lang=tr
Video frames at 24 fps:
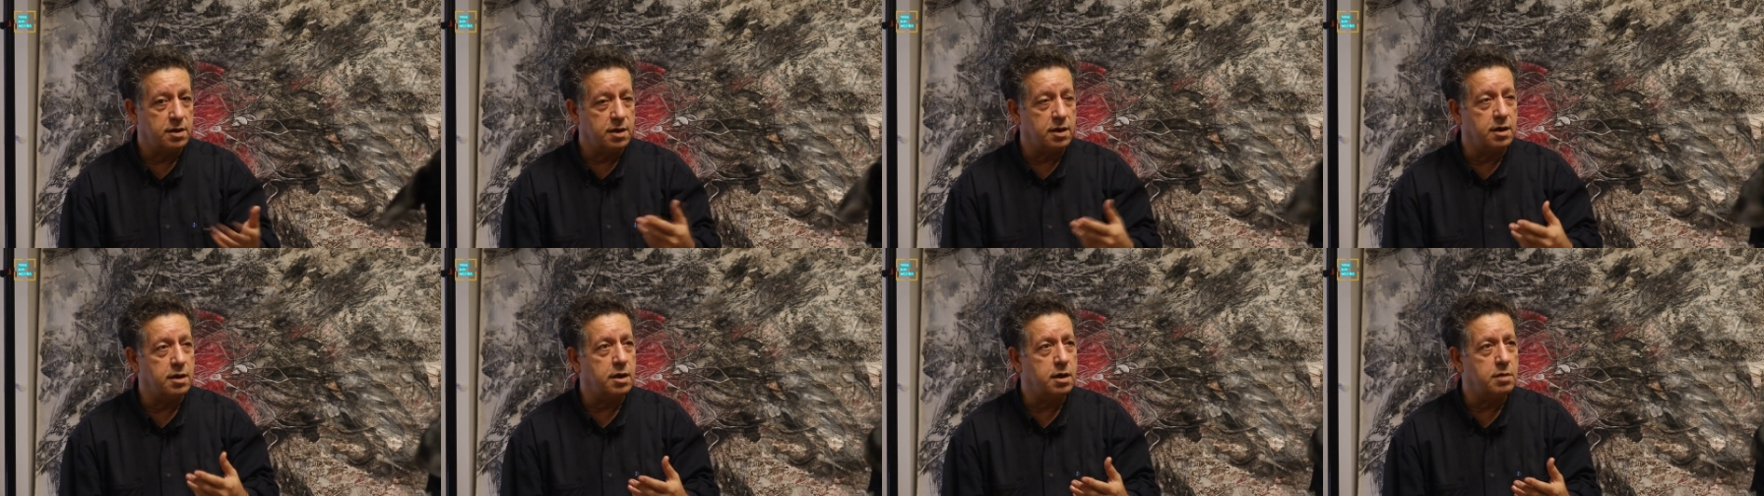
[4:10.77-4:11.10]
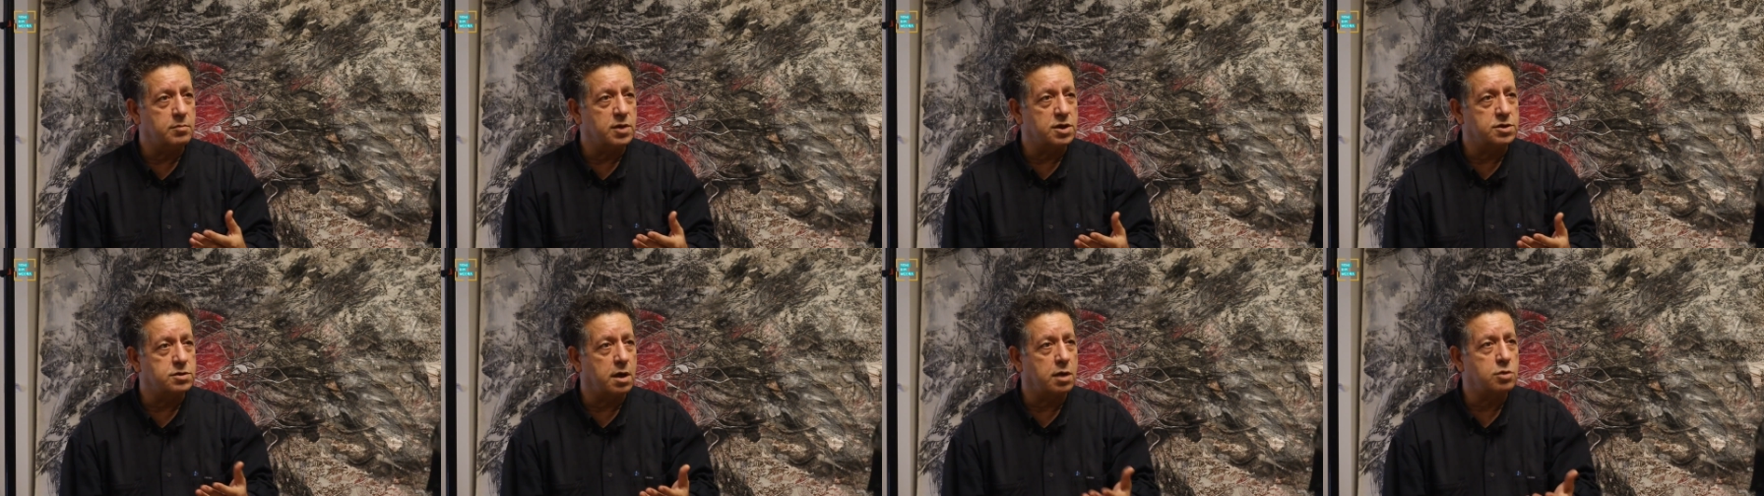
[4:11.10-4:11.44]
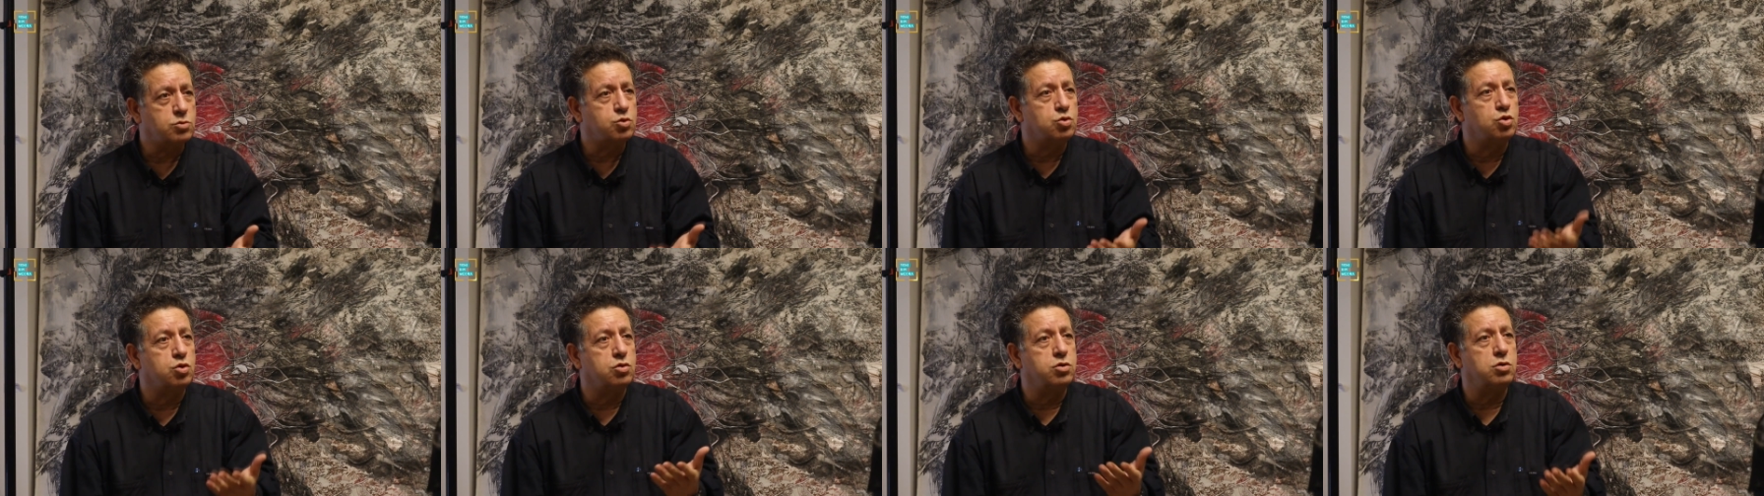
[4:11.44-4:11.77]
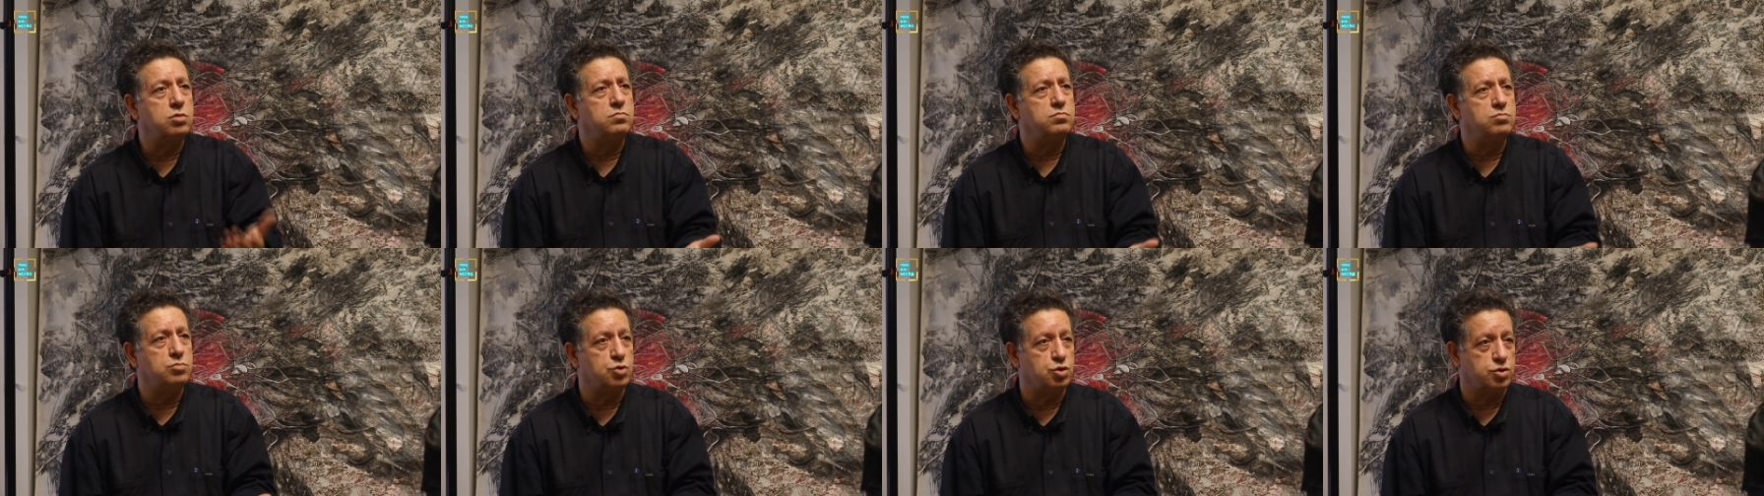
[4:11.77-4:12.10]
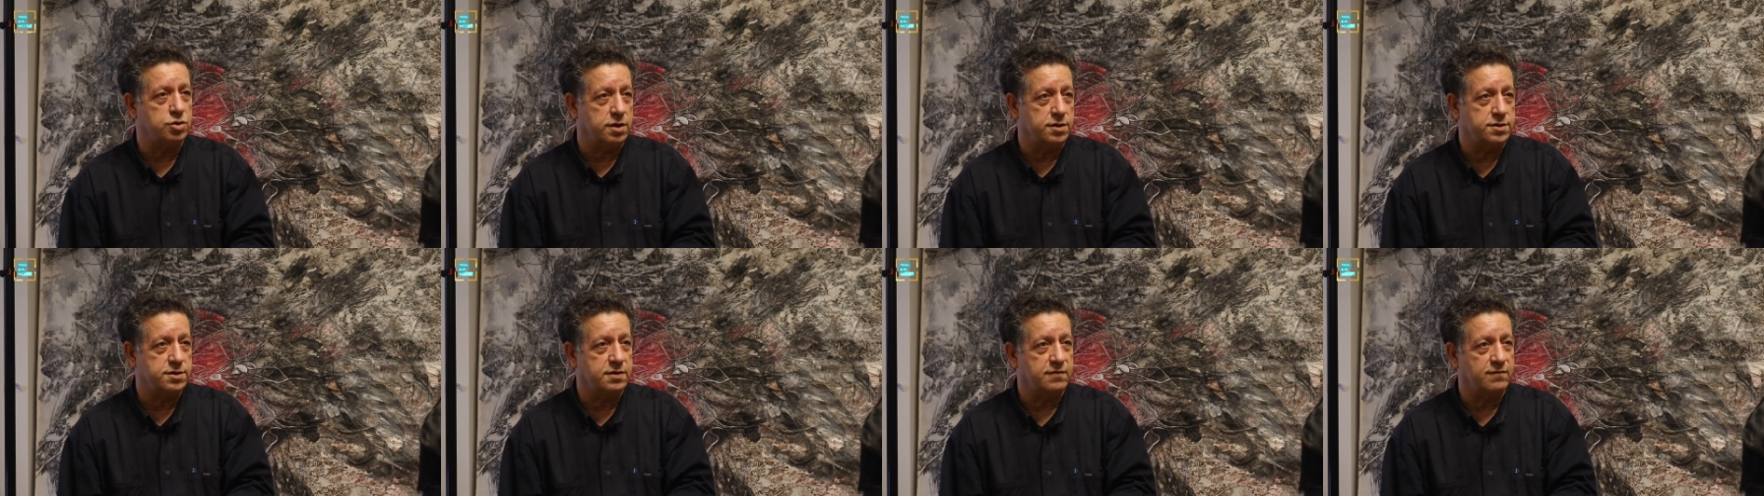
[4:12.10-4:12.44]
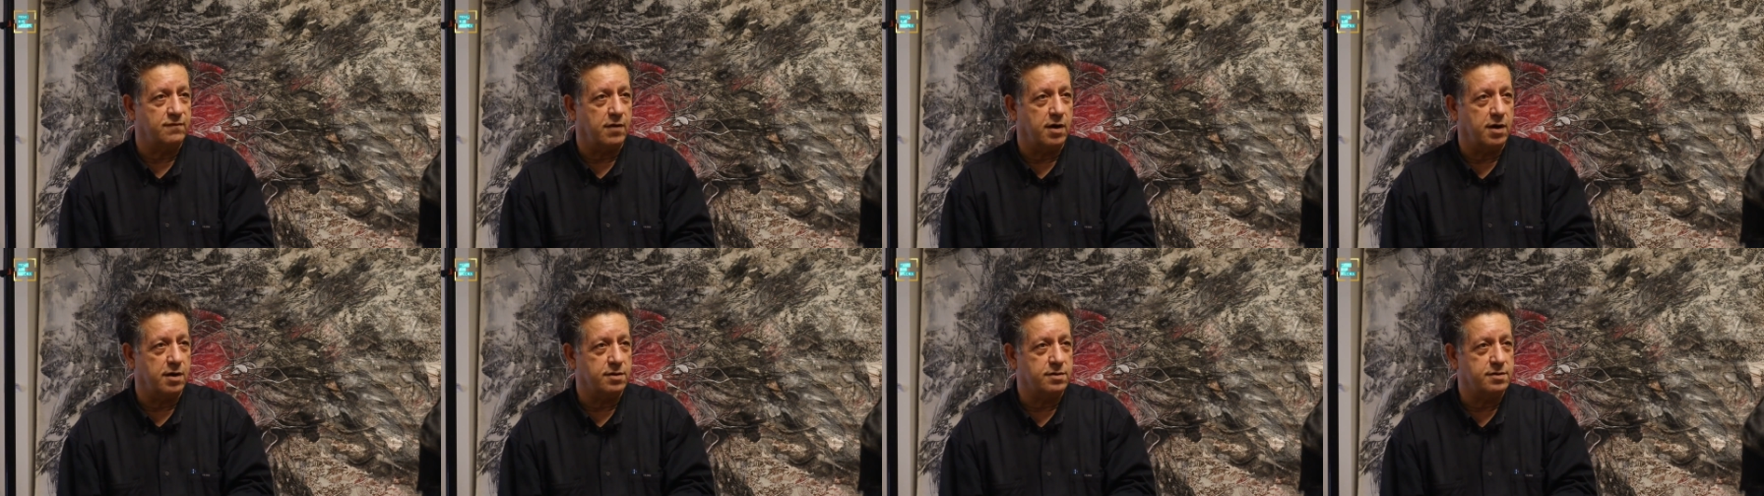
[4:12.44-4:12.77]
Yine mesela Tulum
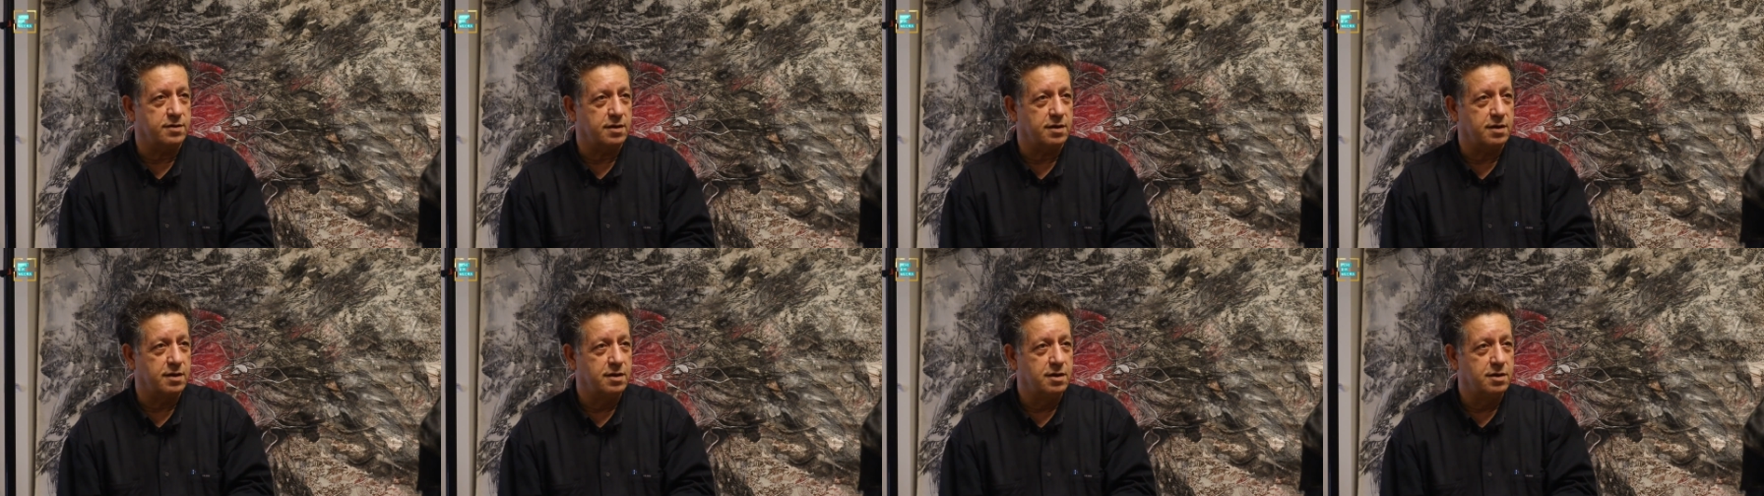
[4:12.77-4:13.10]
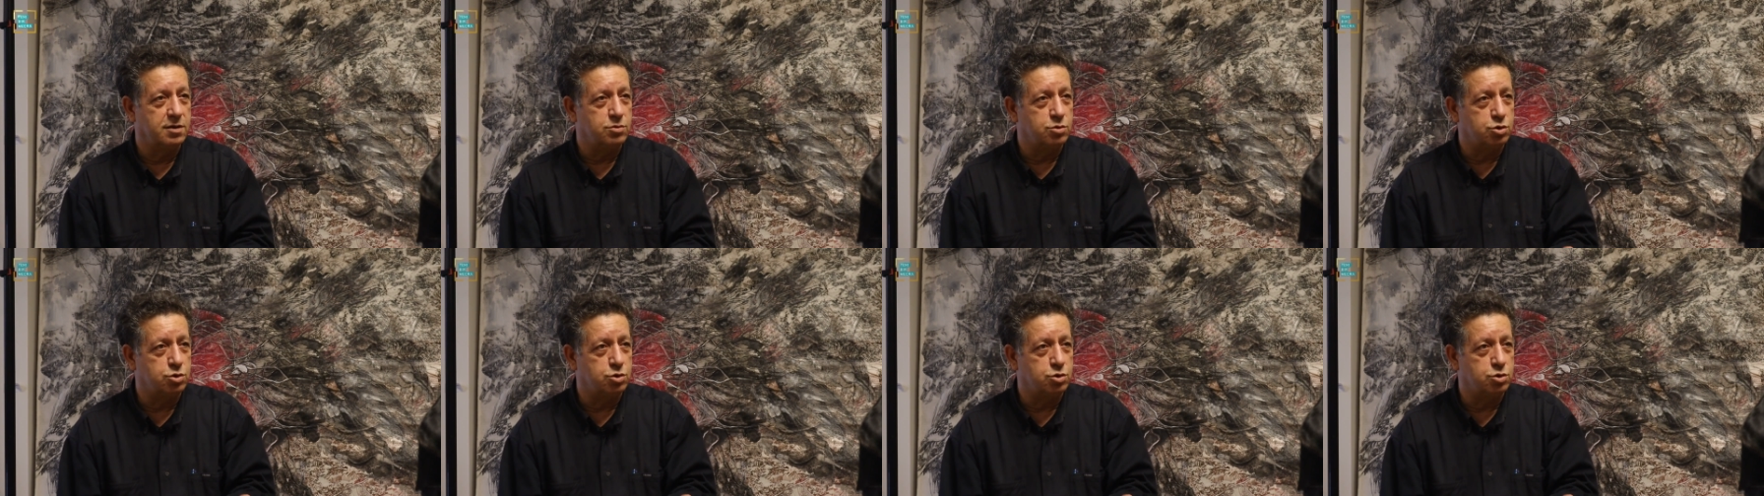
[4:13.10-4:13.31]
Müzesi vardı. Evet.